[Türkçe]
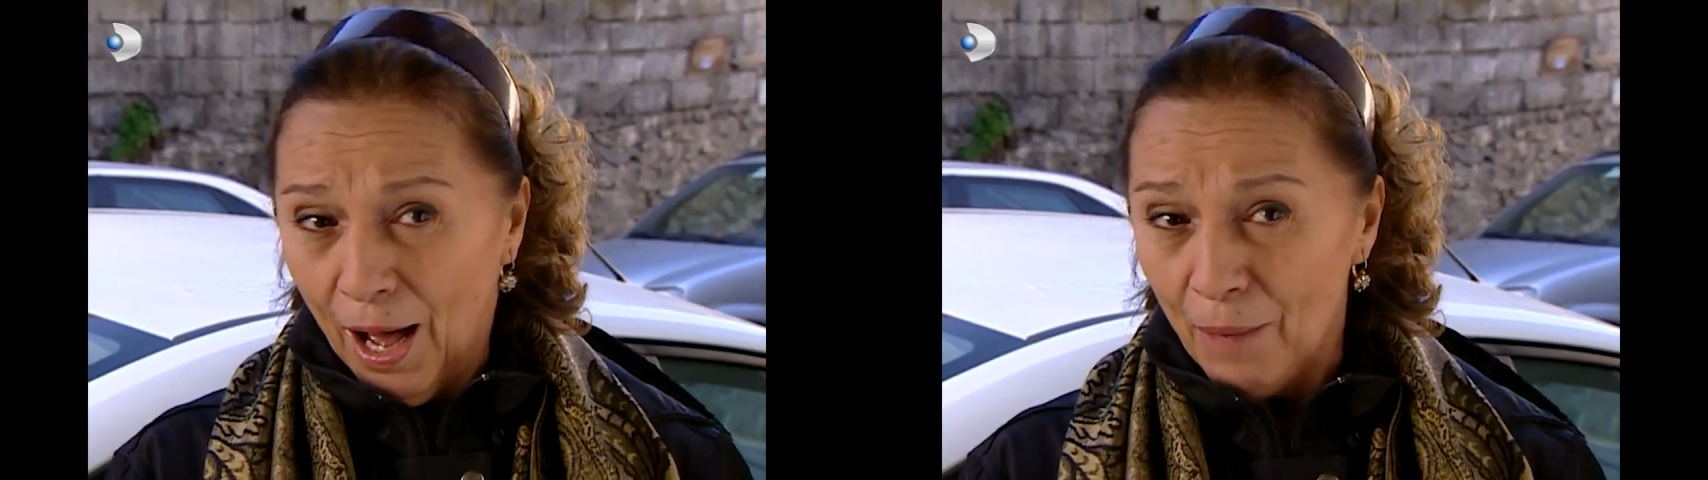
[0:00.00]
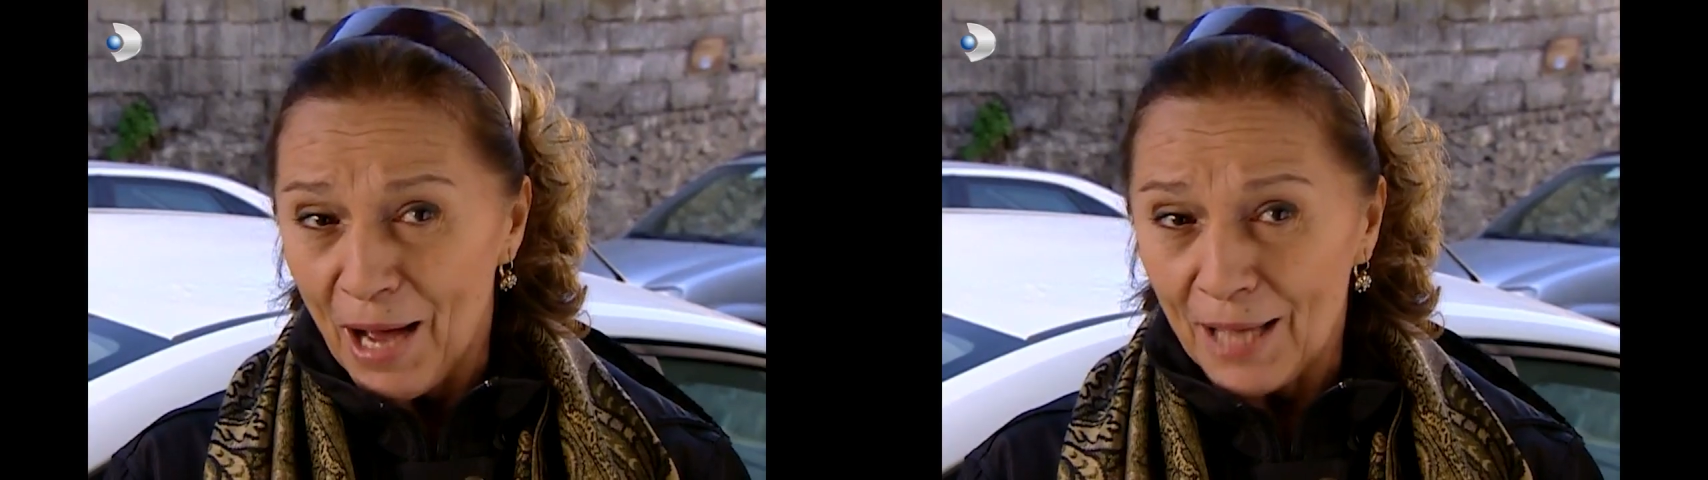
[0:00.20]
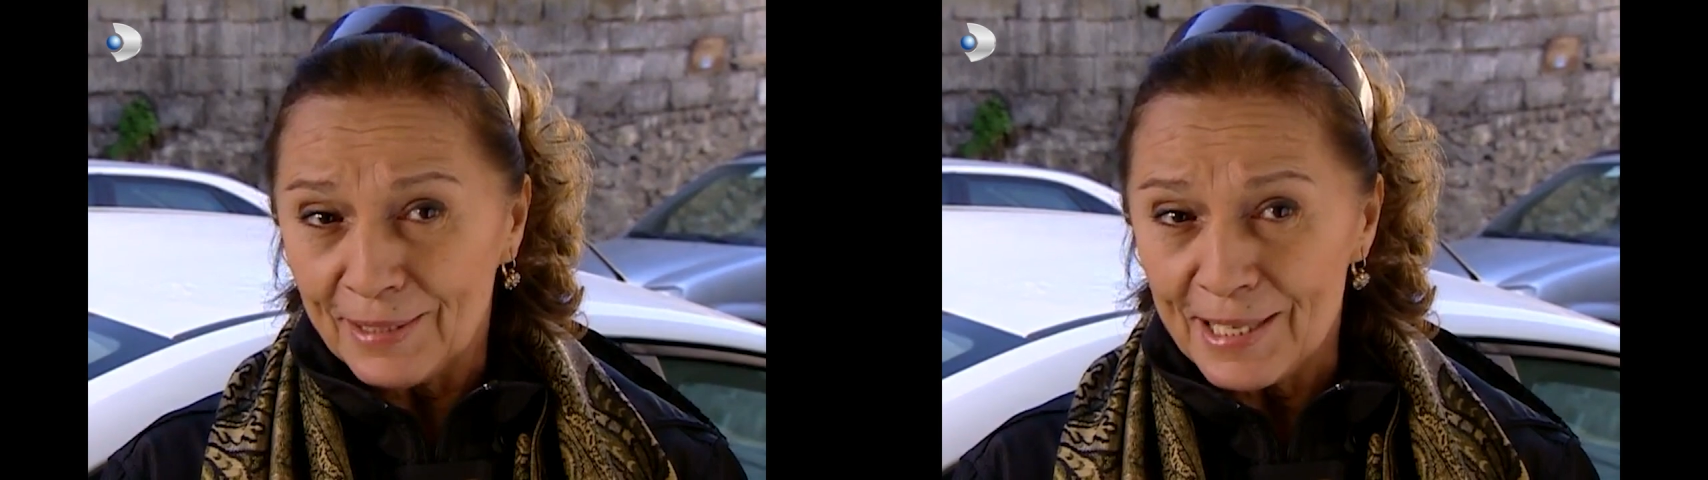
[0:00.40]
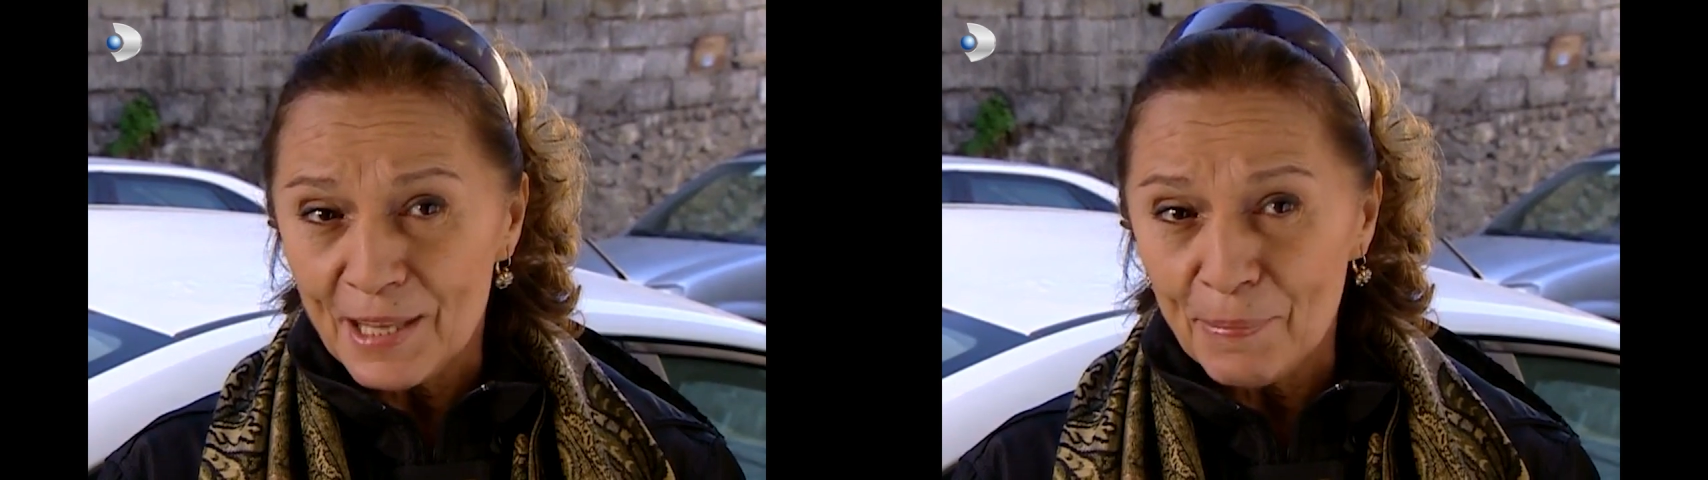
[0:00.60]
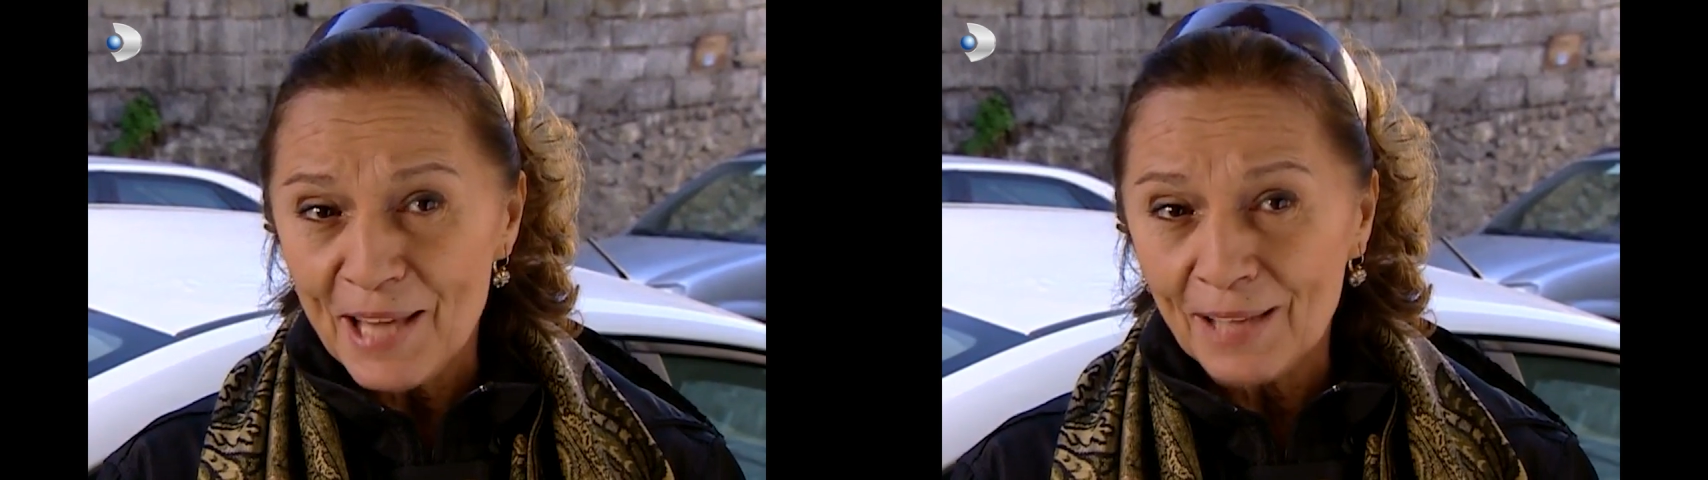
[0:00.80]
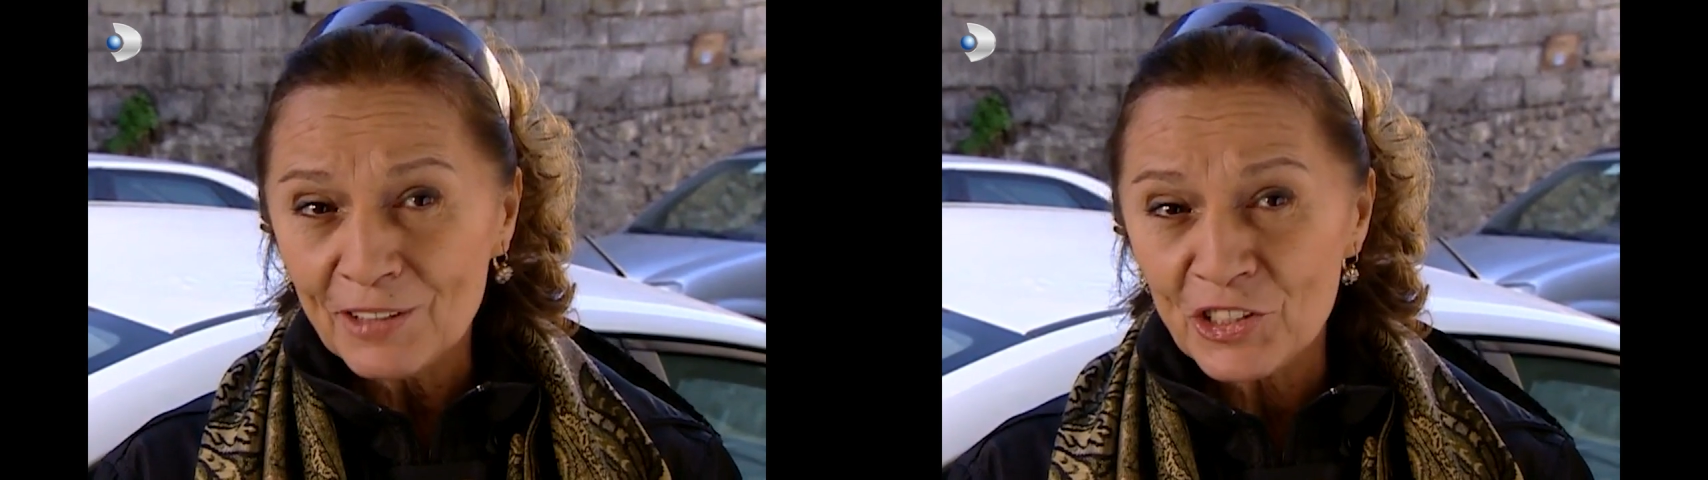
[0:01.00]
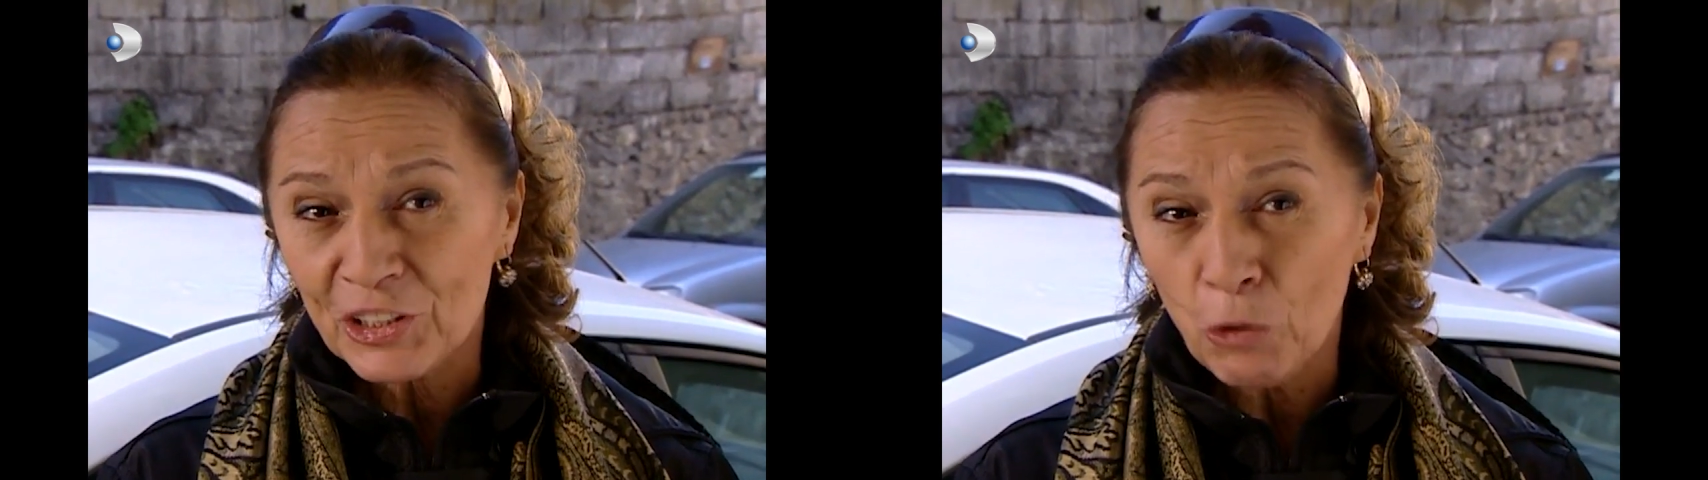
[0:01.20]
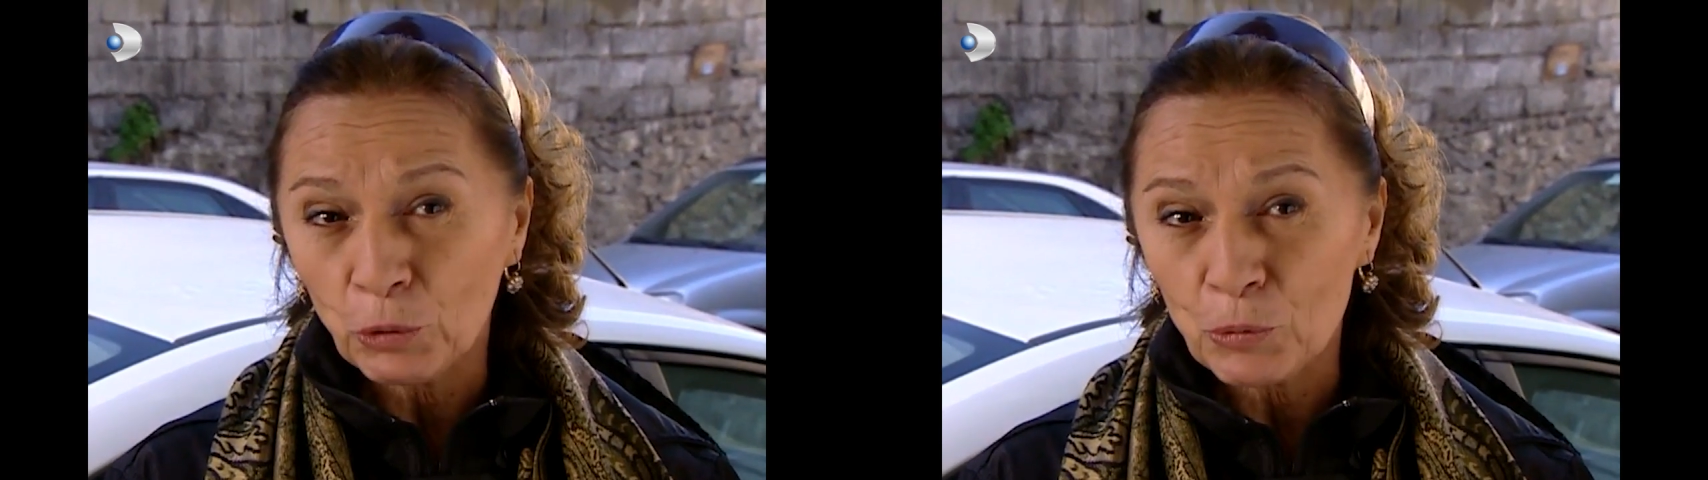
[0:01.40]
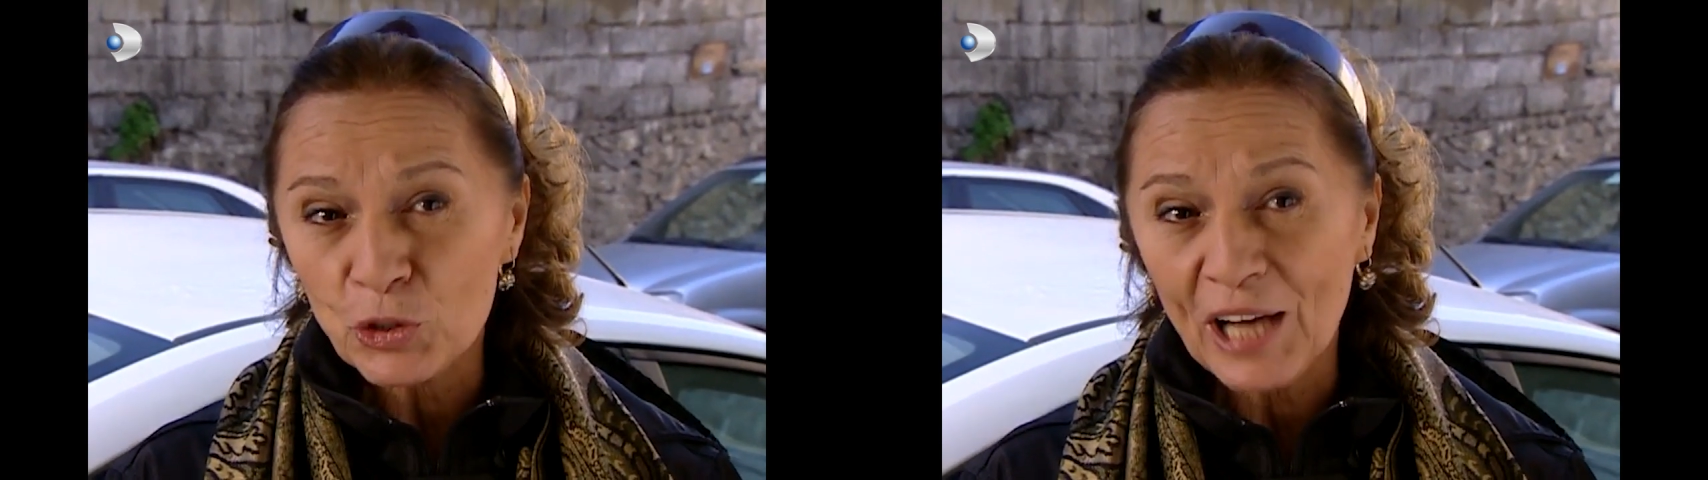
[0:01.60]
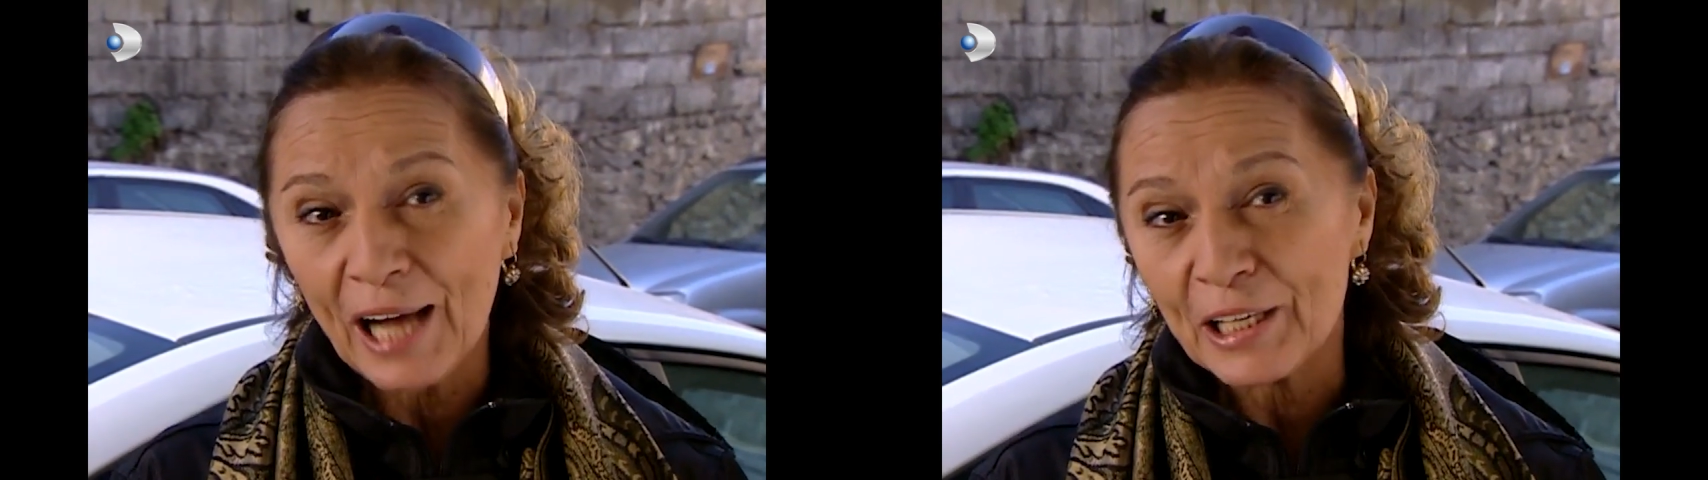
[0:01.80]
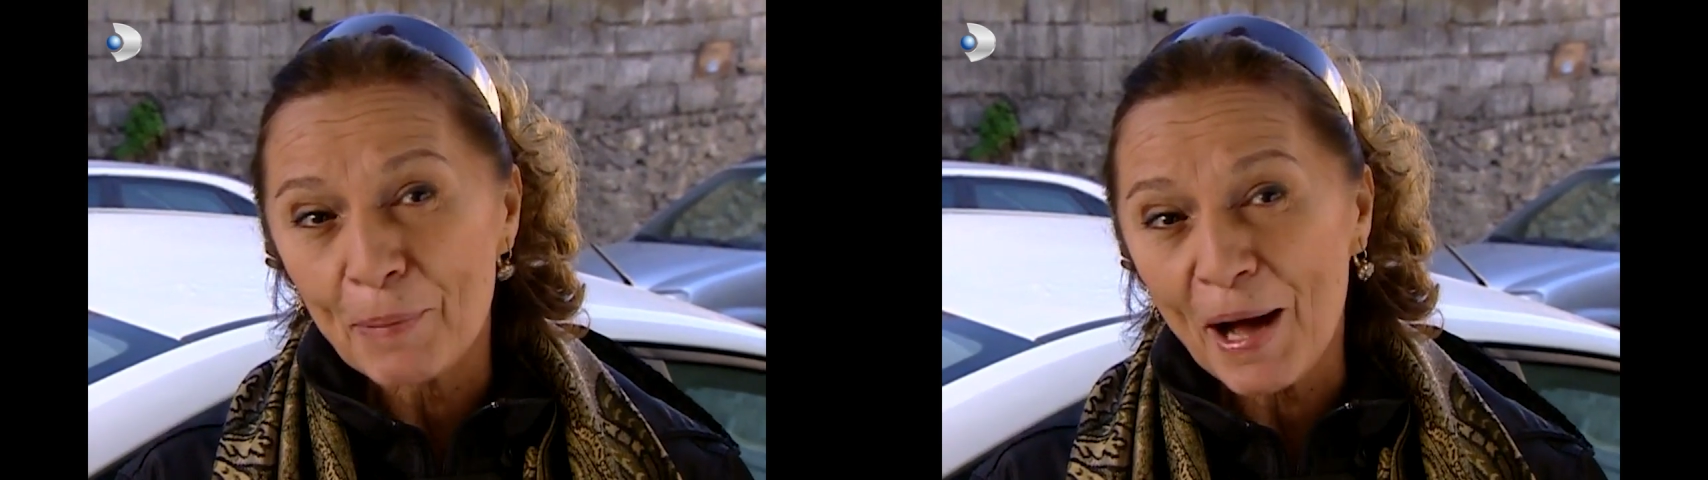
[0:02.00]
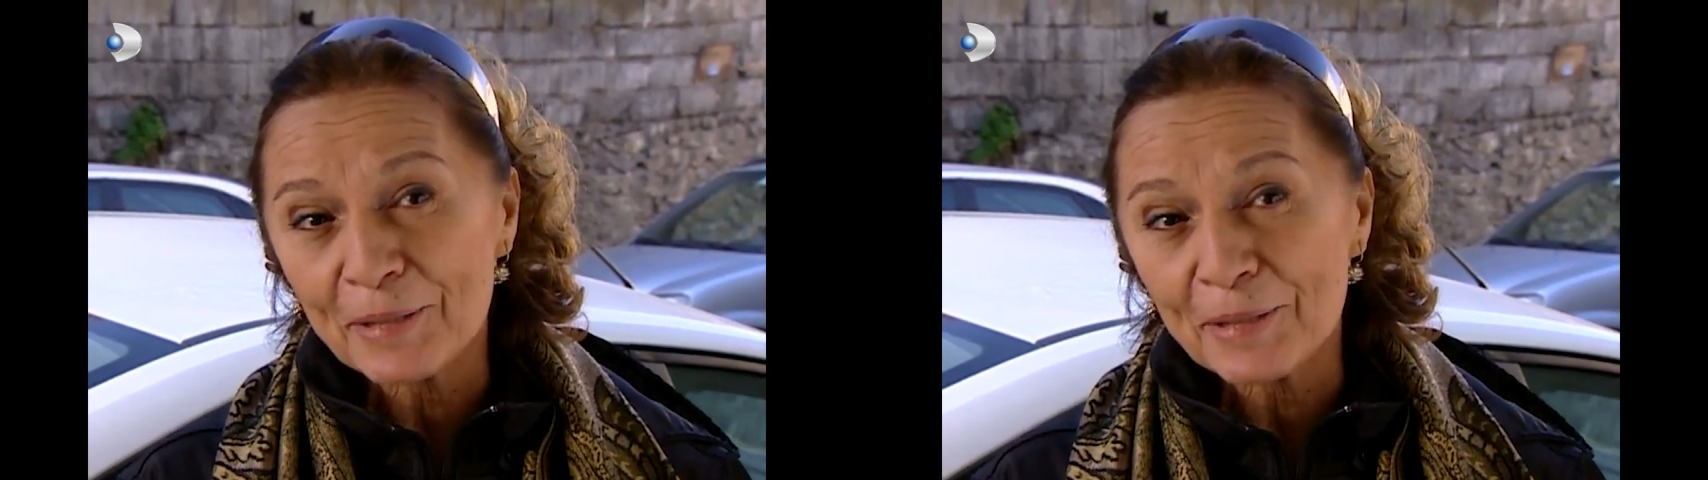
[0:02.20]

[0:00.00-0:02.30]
Ama adreste bir yanlışlık olmuş galiba.